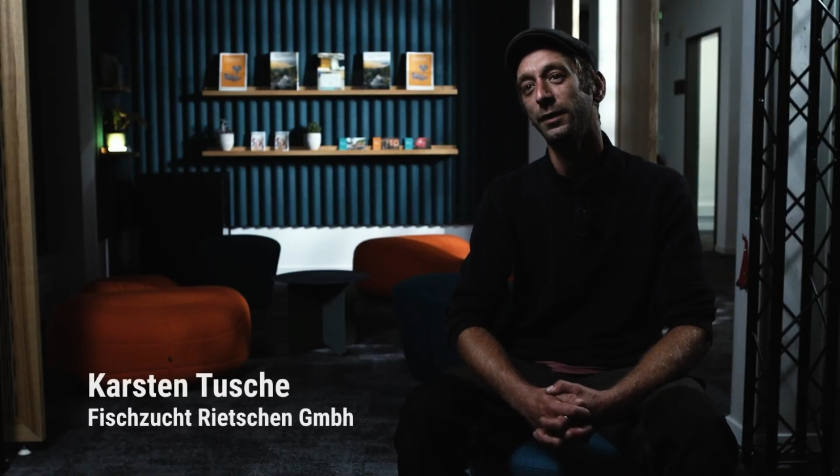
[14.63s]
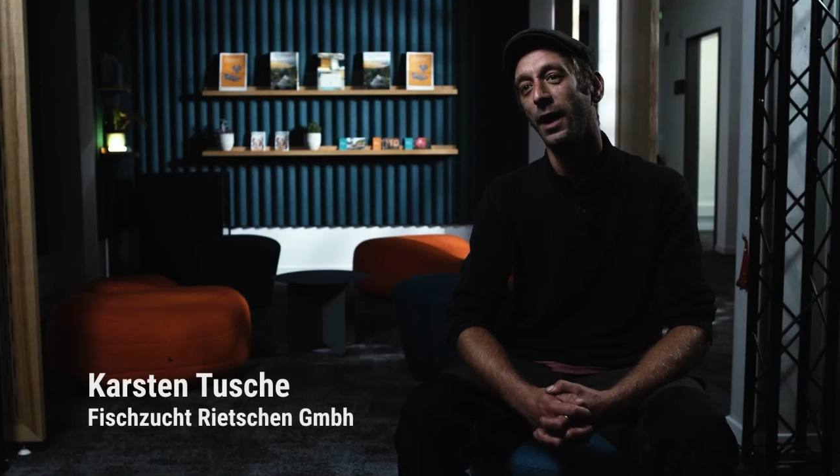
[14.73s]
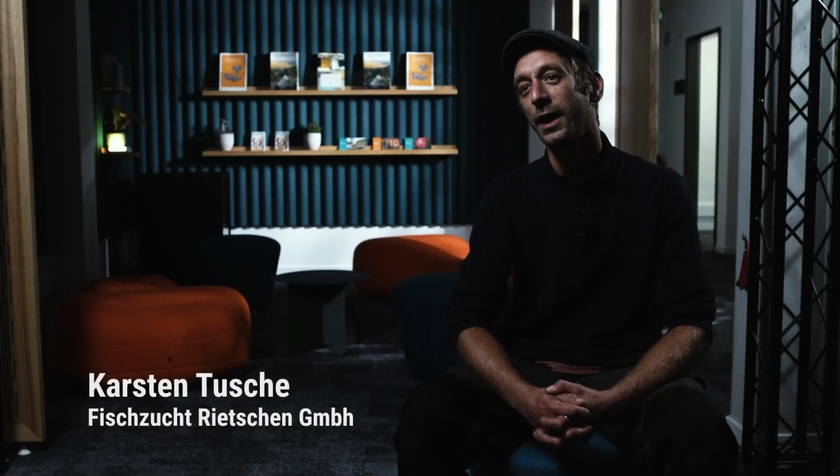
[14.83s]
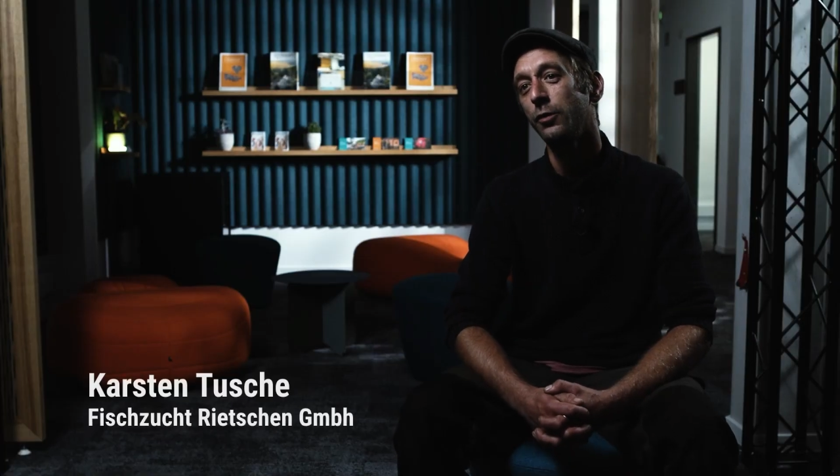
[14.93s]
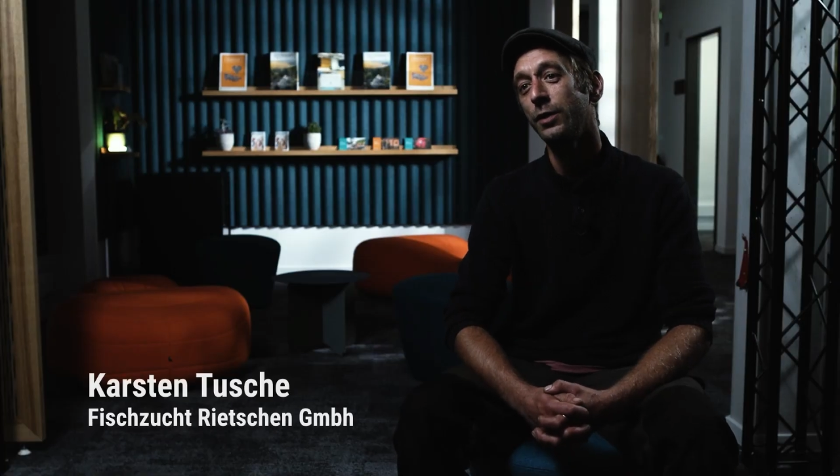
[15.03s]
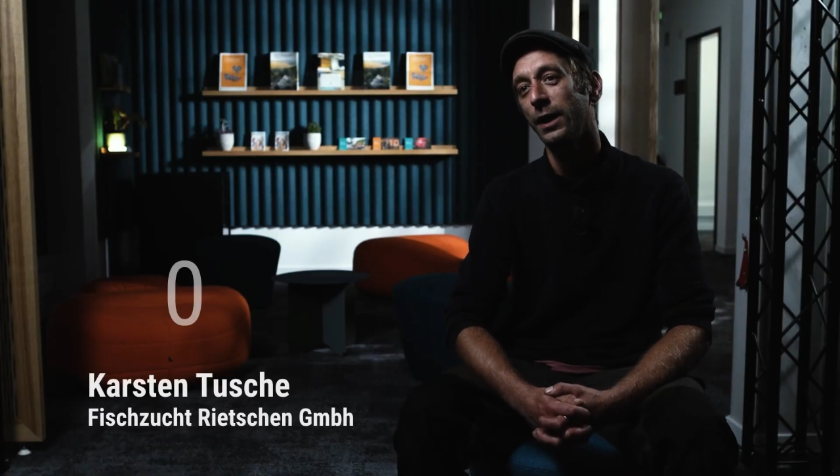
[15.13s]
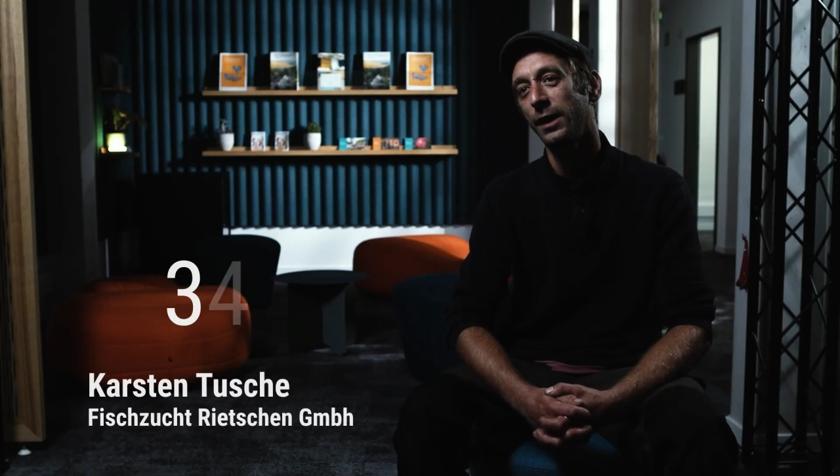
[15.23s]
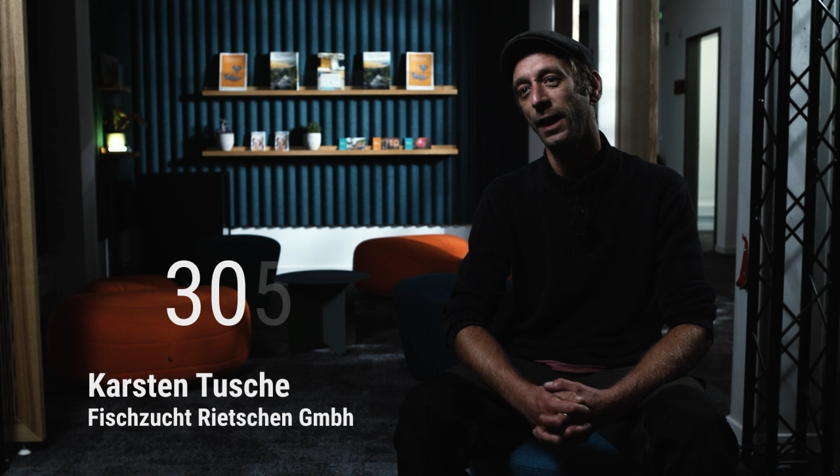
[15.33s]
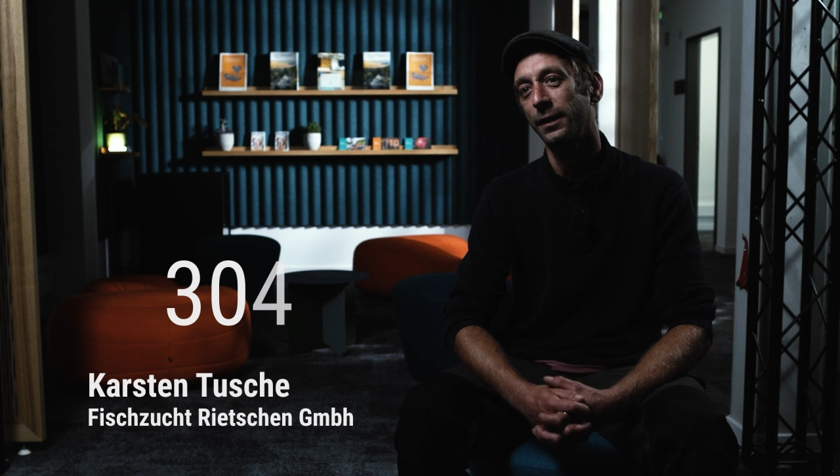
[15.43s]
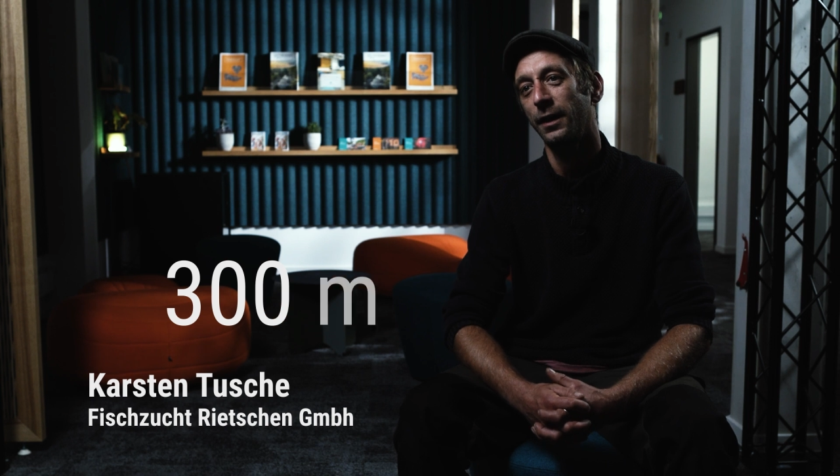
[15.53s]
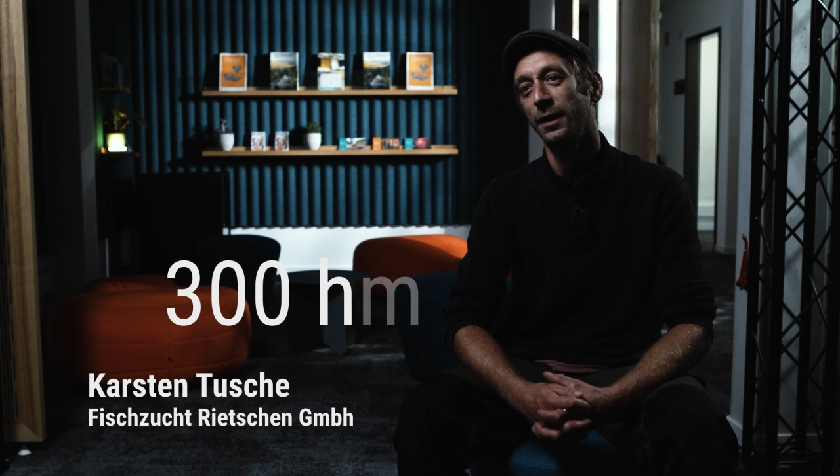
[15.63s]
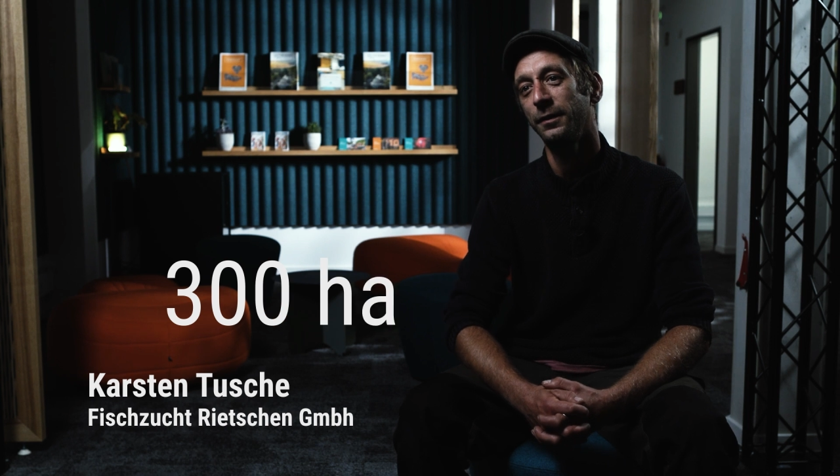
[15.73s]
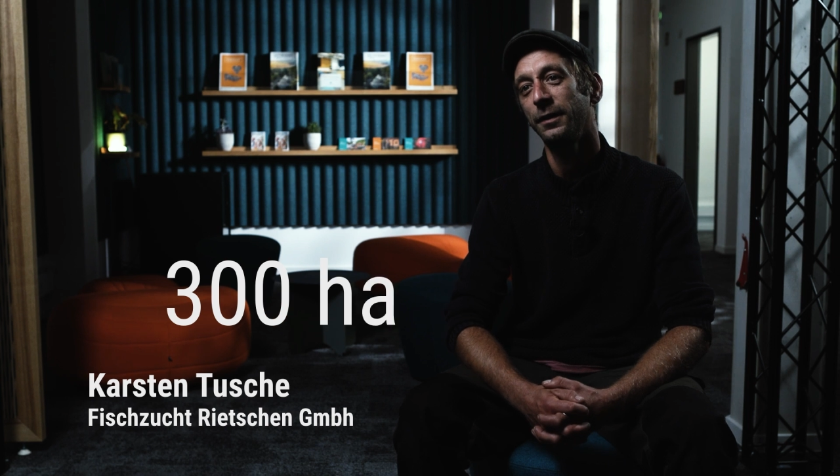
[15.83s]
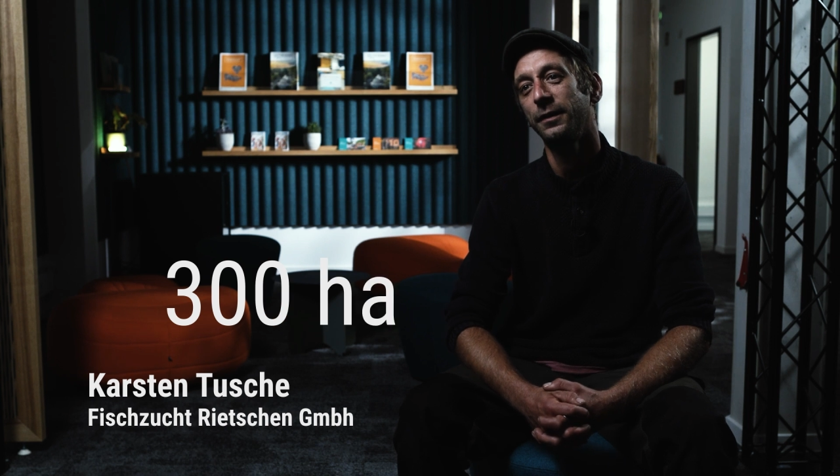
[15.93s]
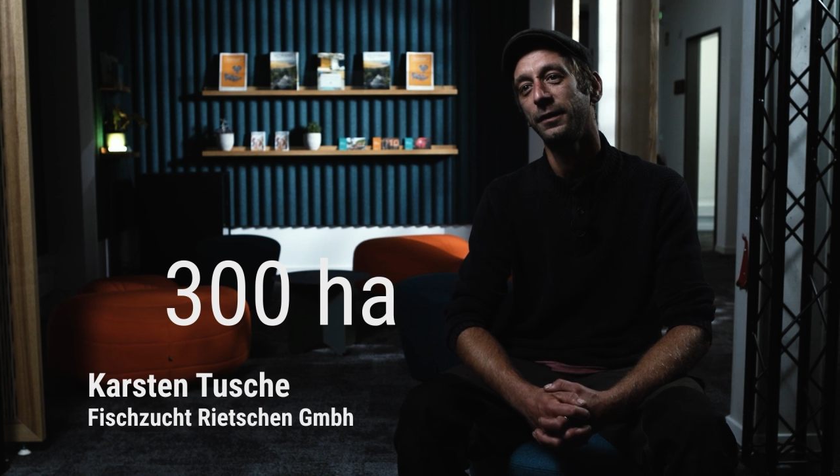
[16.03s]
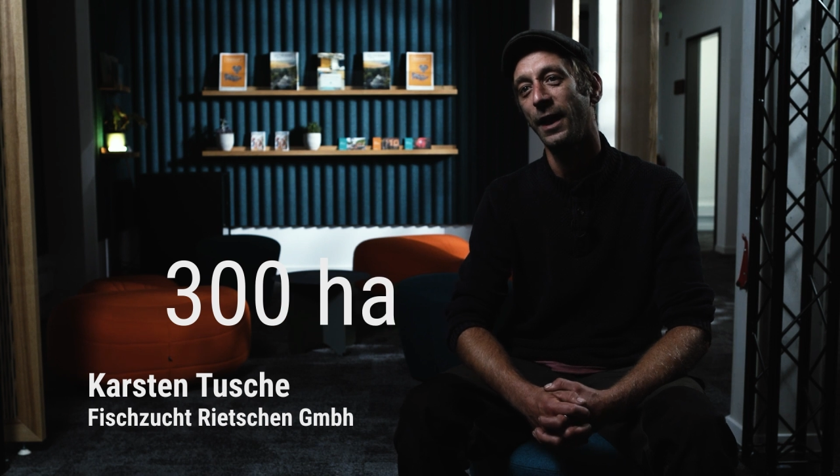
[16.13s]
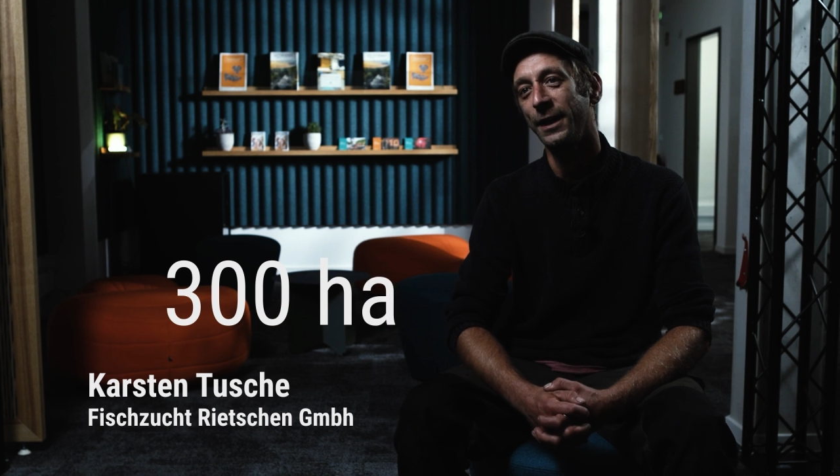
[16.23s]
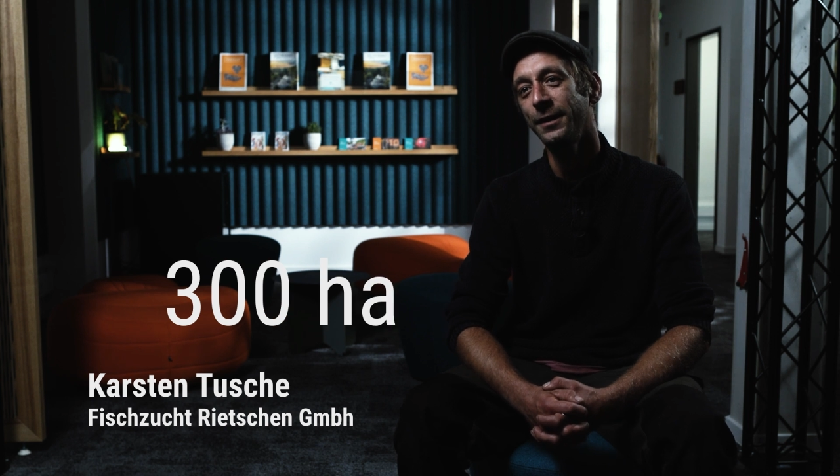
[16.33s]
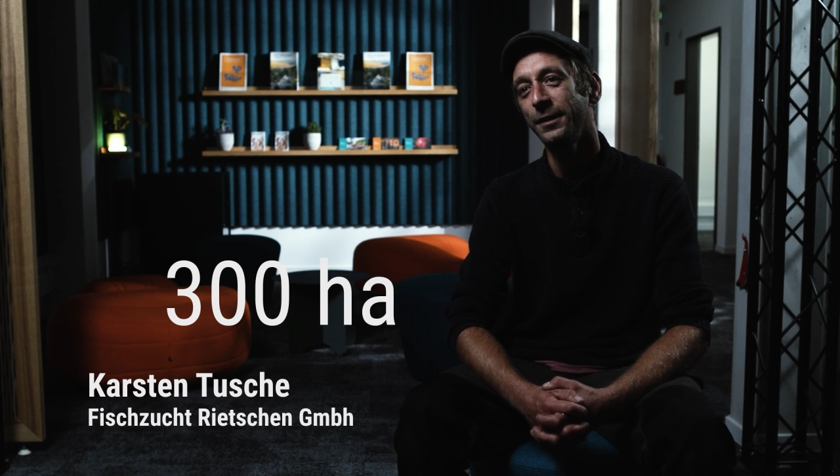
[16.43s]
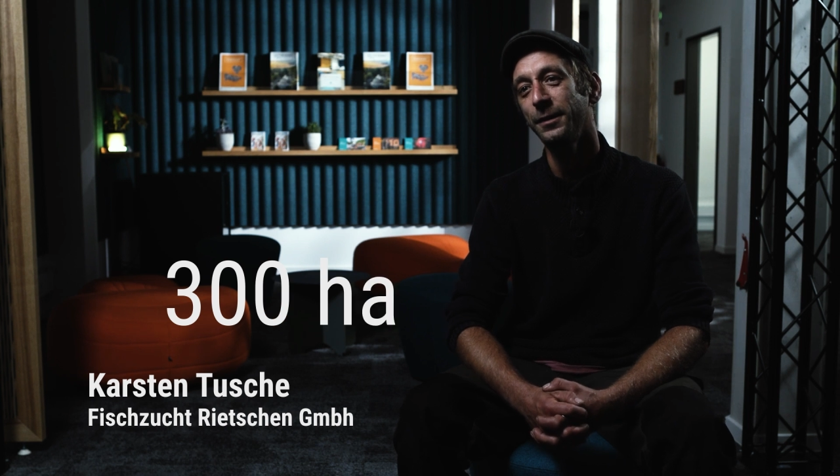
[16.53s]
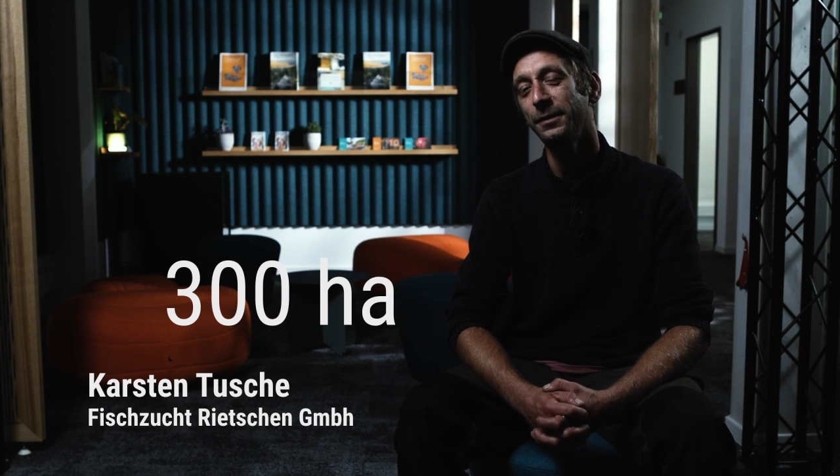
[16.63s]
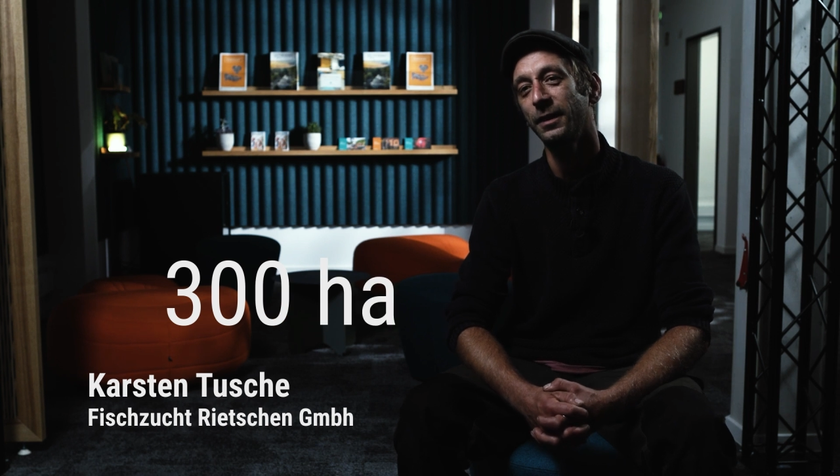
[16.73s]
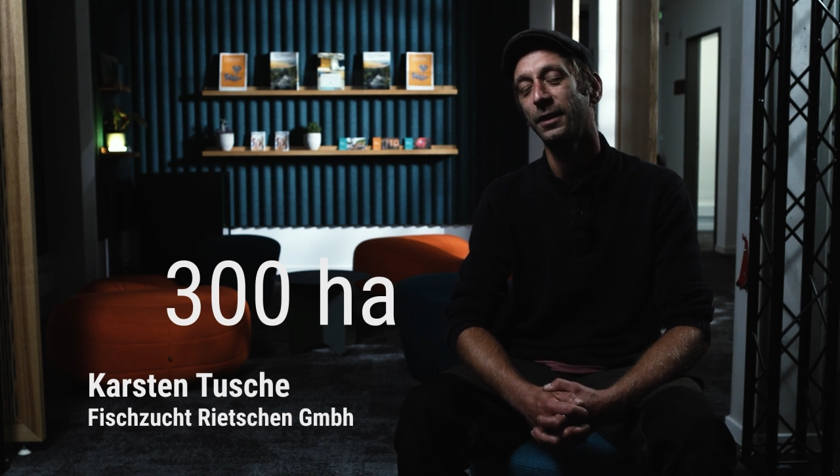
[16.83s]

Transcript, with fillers: 300 Hektar Teiche,